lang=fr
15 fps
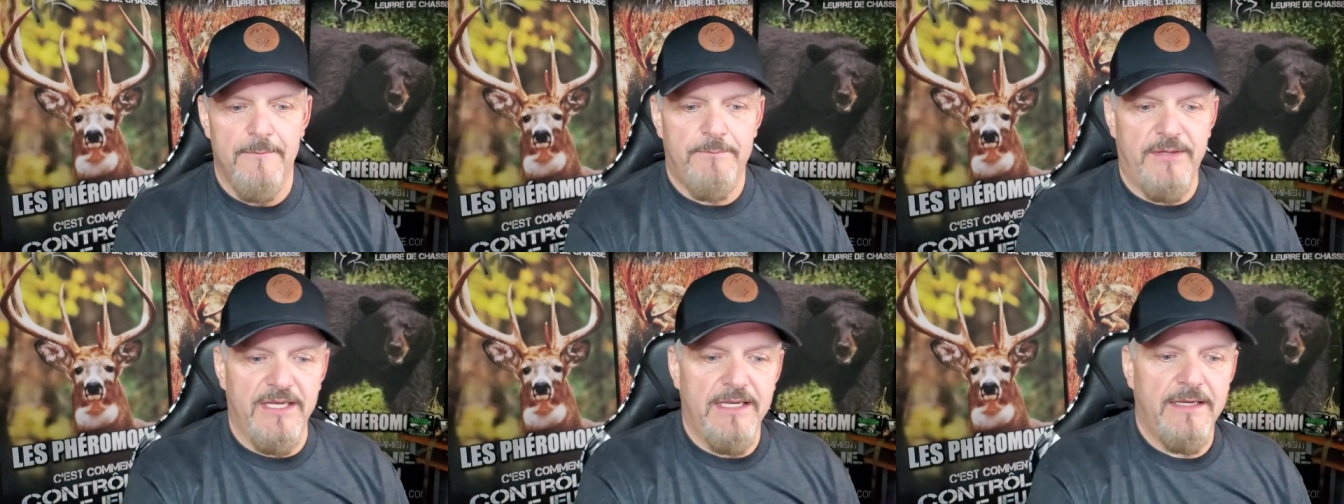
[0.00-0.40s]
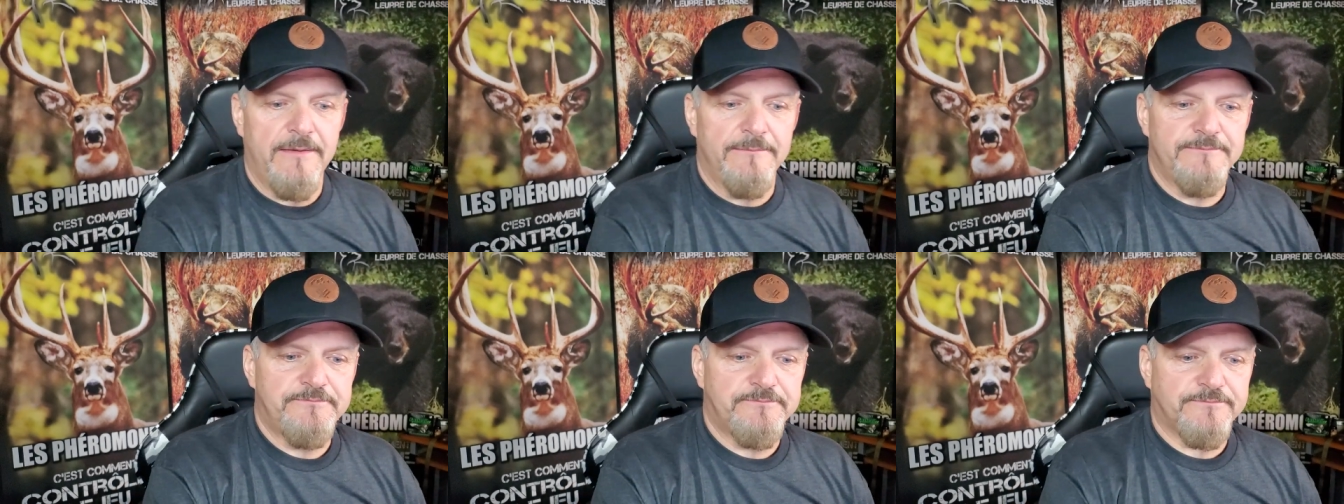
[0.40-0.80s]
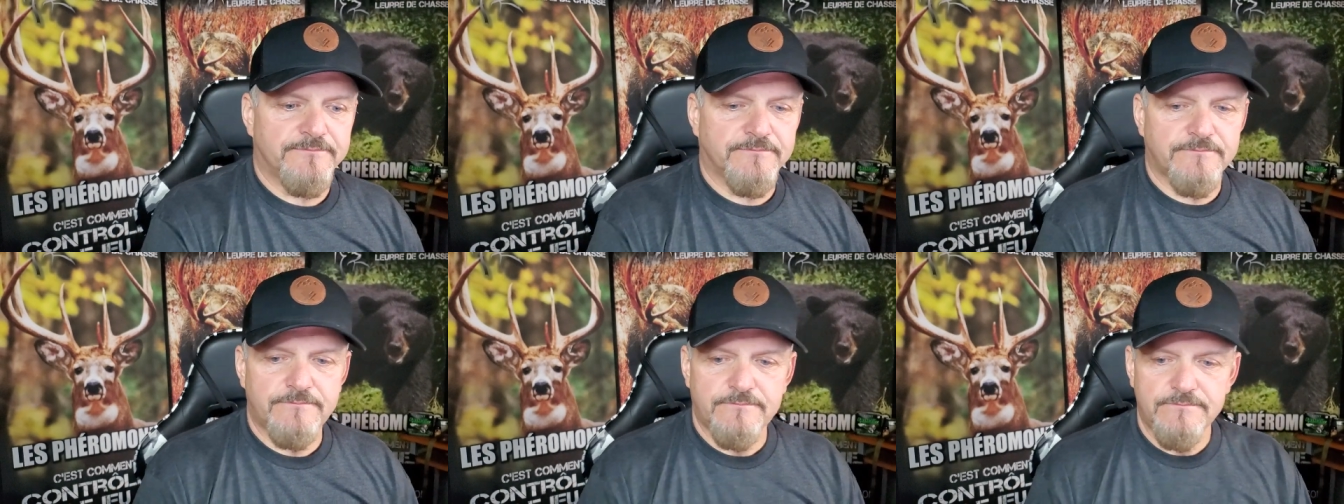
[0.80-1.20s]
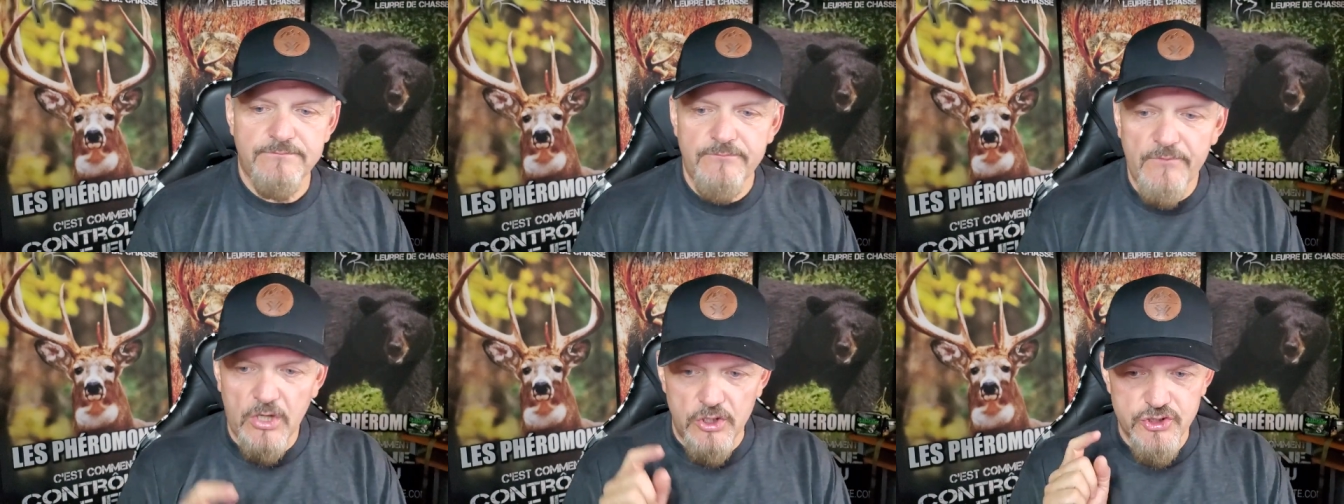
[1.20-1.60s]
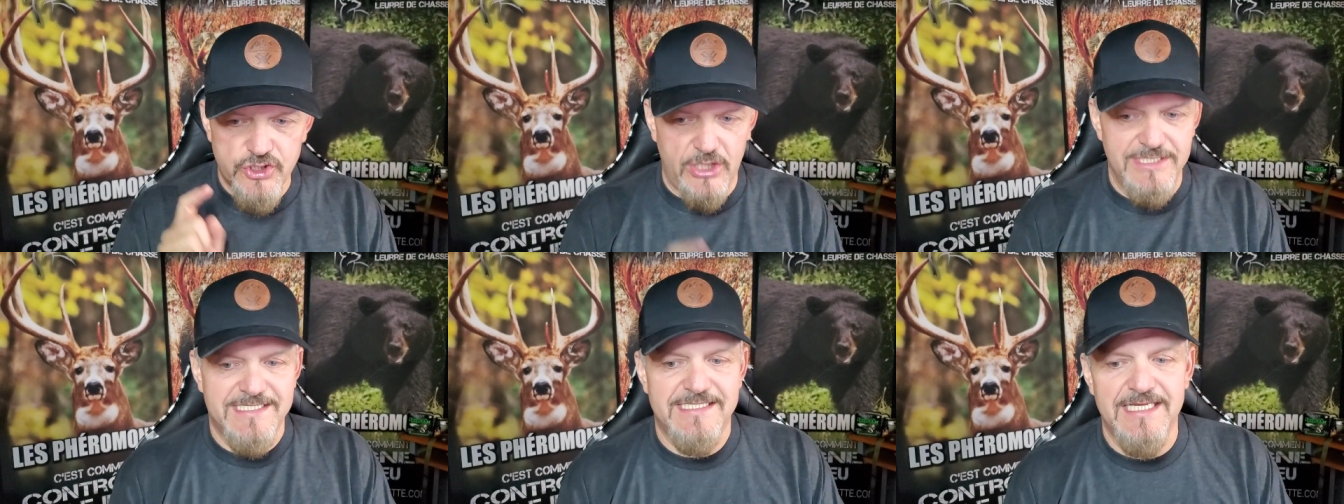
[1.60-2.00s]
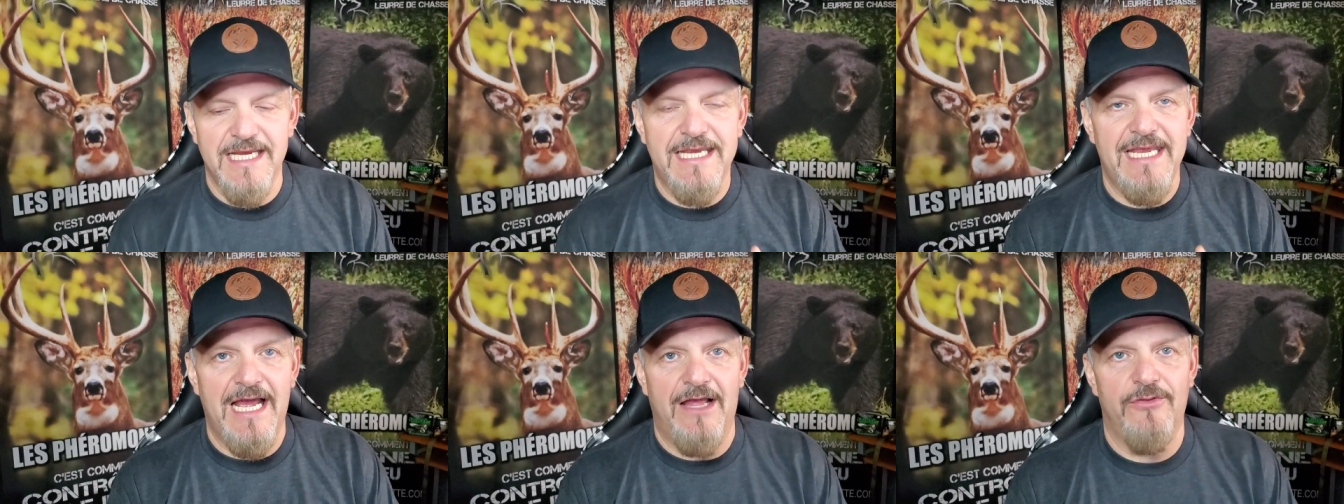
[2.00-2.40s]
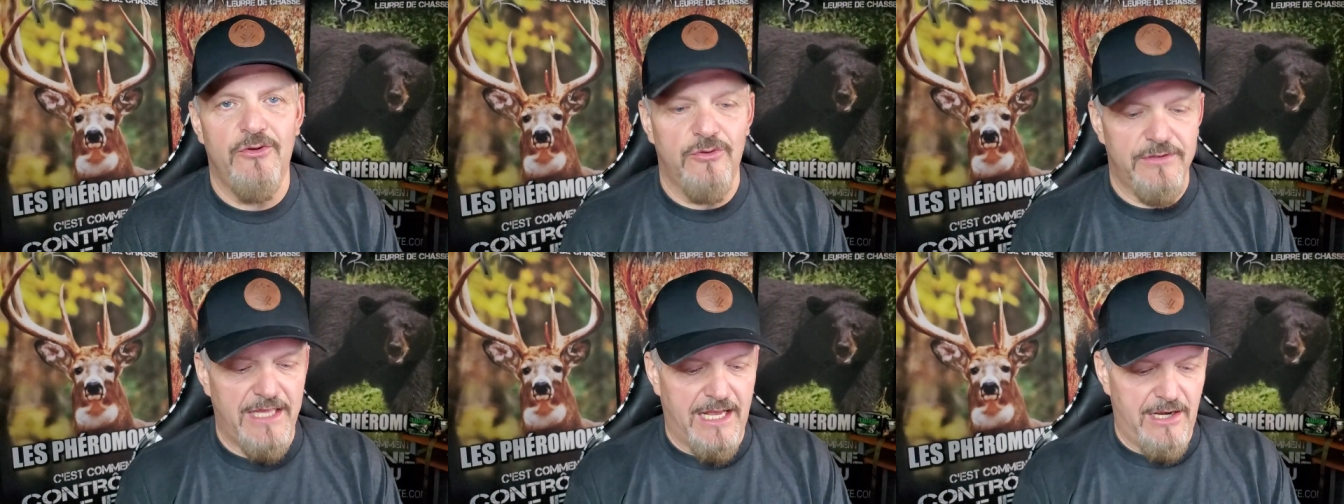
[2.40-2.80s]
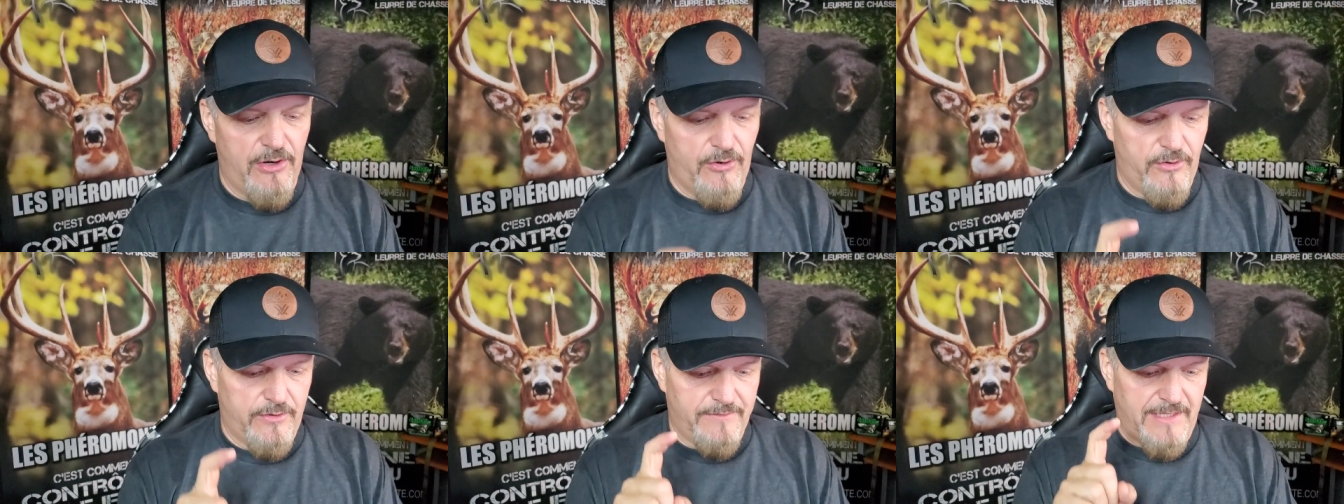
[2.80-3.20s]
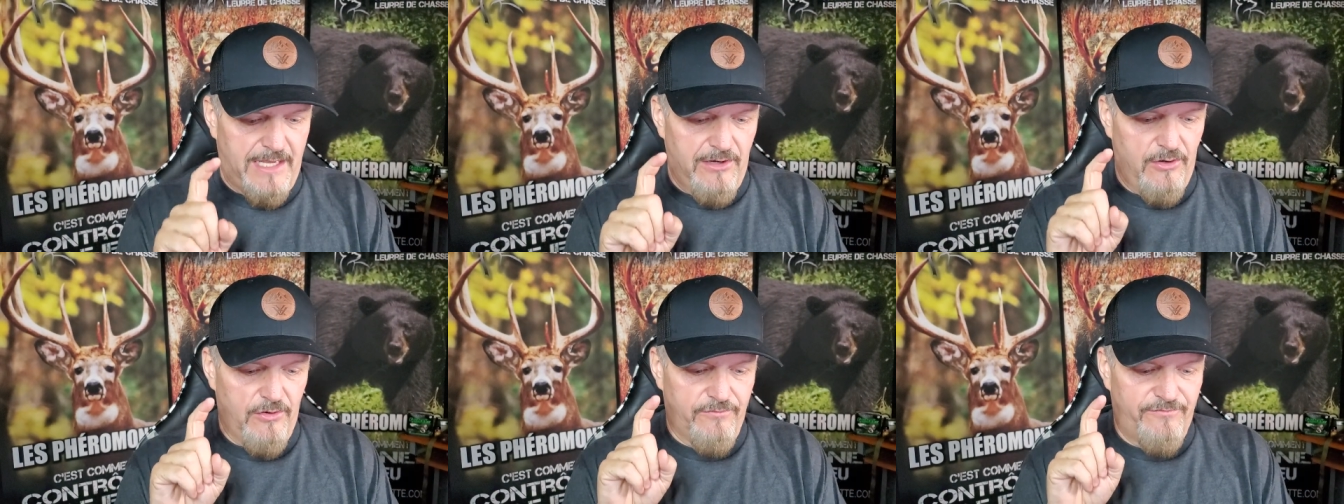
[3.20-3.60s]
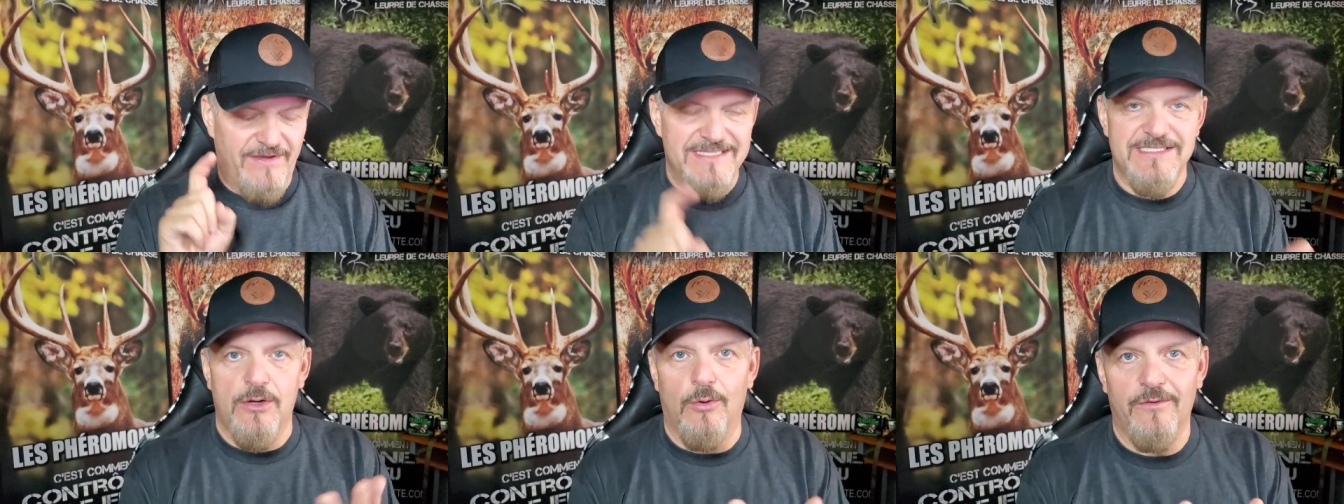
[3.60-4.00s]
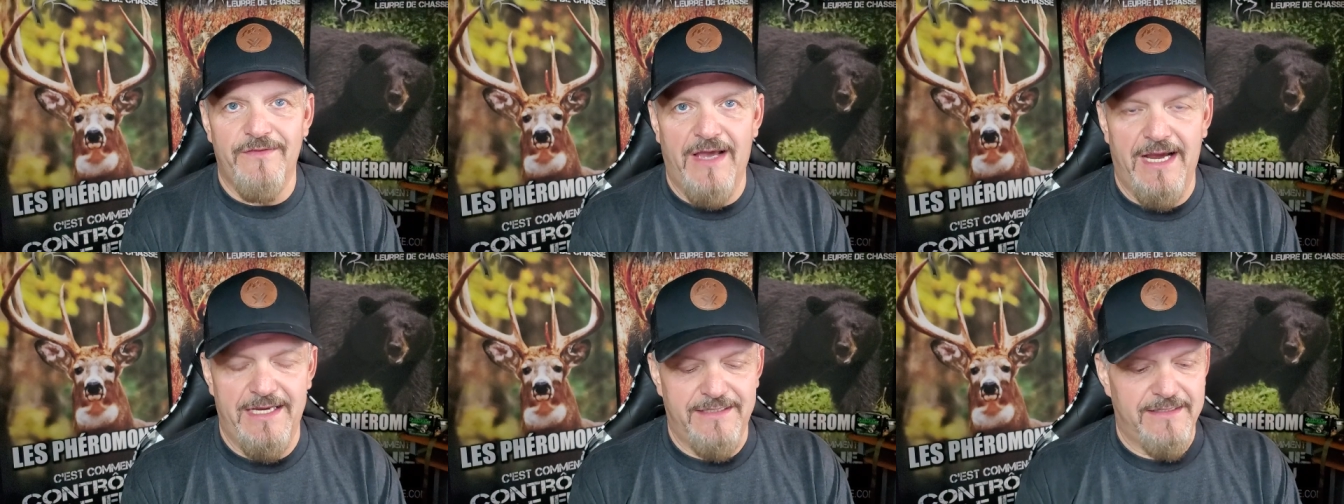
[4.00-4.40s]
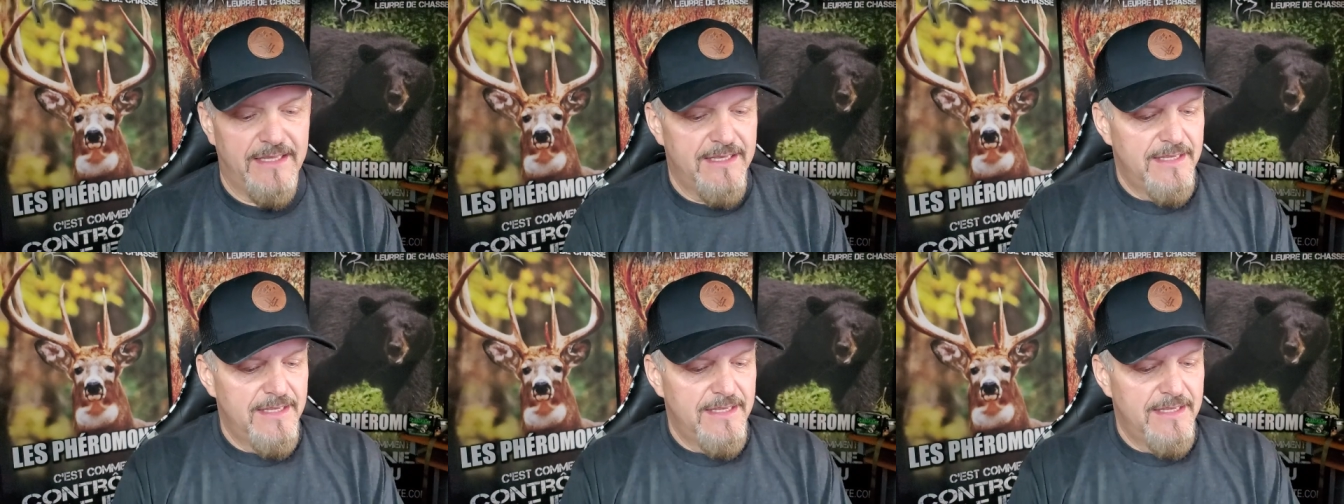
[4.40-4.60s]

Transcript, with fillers: Puis, je le sais qu'il y en a dans leur, dans leur façon d'être,